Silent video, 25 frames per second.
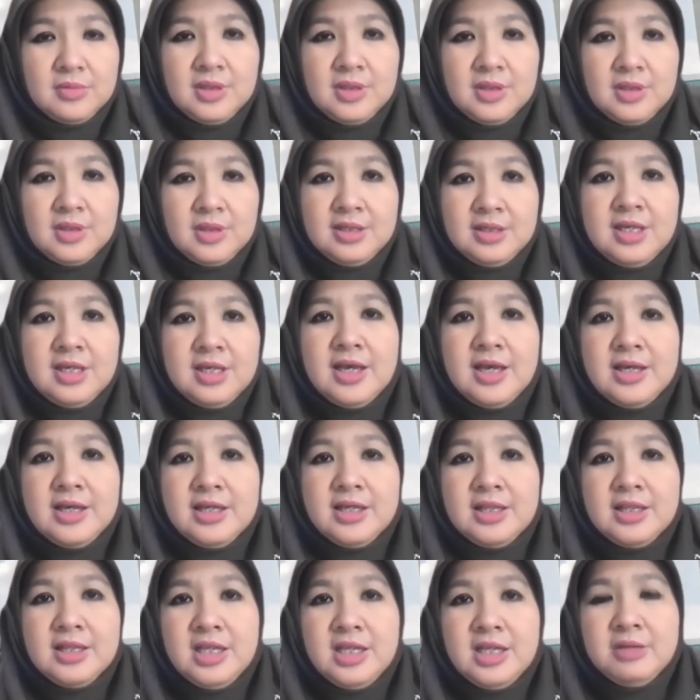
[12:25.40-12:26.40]
Ya,
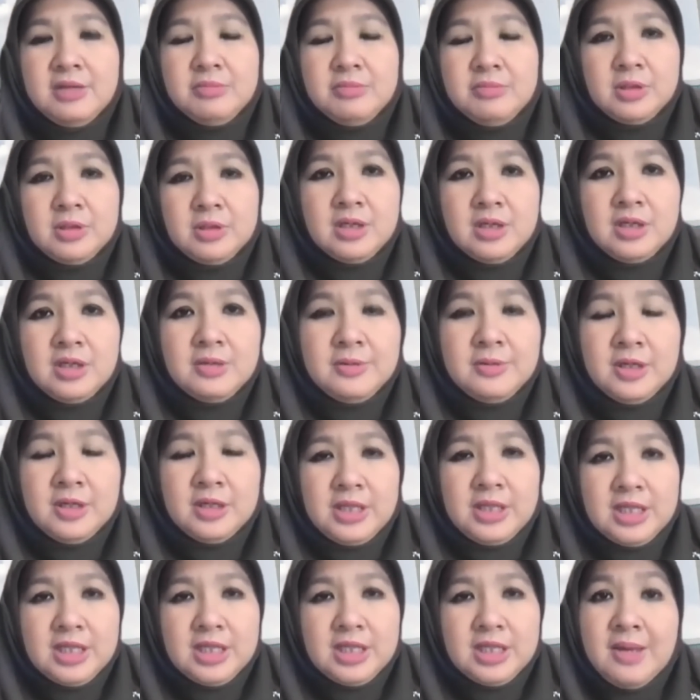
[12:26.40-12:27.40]
ini uh,
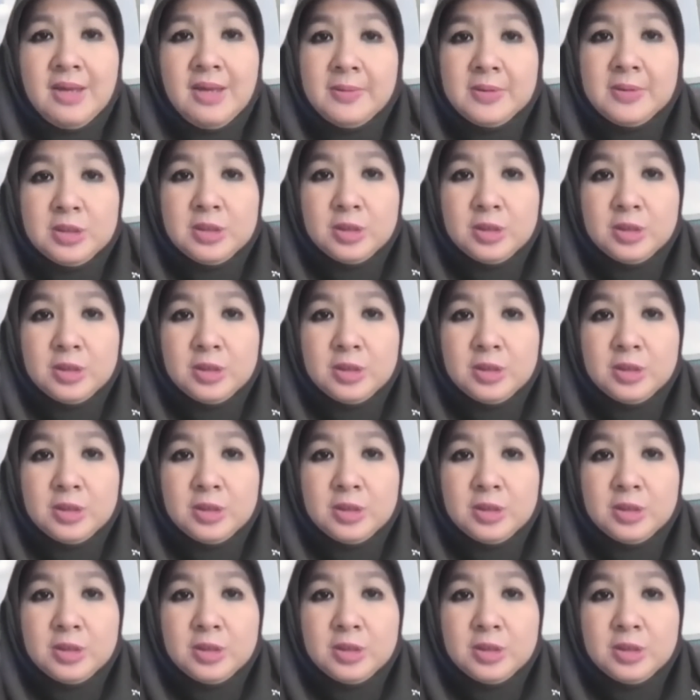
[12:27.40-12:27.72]
kita